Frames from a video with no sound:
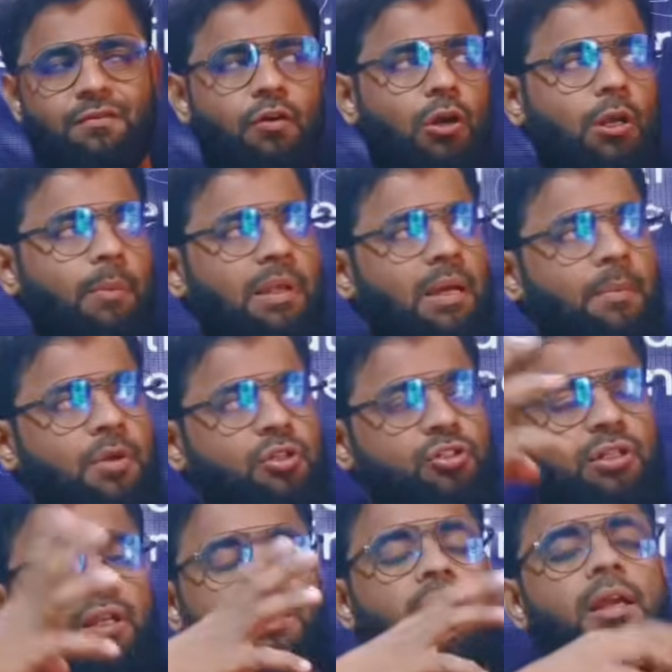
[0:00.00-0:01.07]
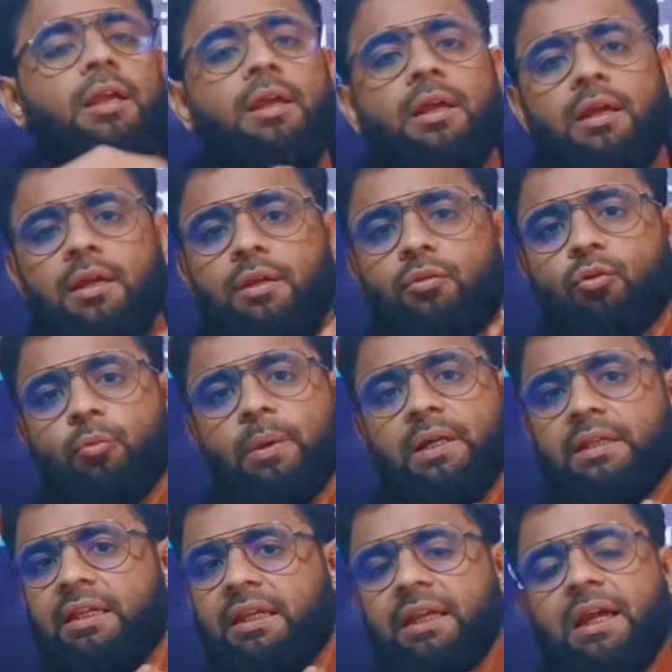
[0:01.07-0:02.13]
वॉल पर आपकी जो है धूप
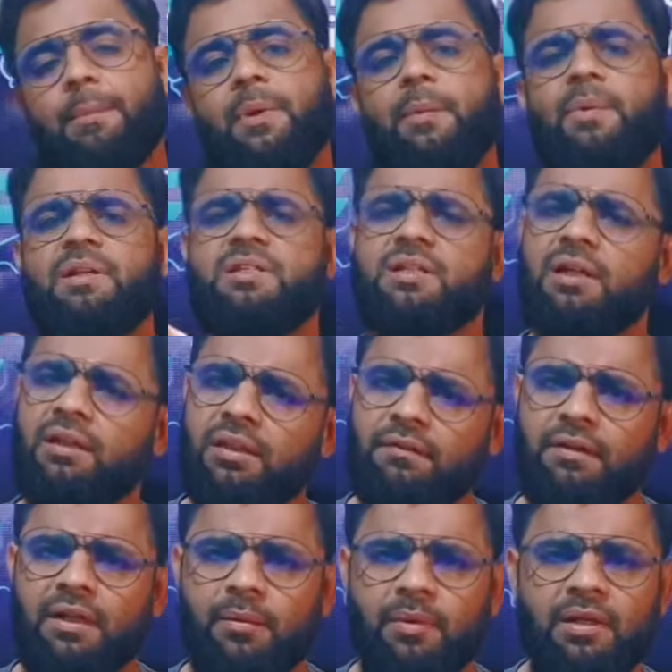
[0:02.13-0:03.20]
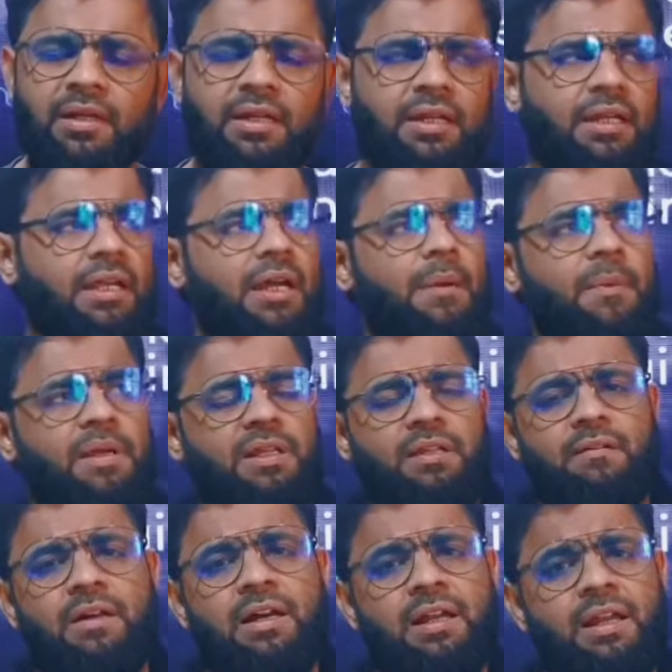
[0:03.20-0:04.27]
आती है आपके पास छत अवेलेबल नहीं है आपकी
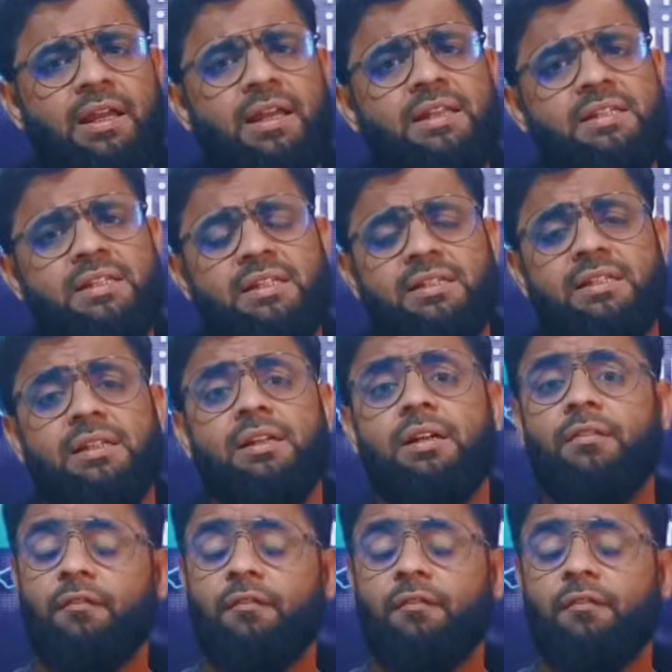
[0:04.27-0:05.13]
दीवार है ऐसी जैसे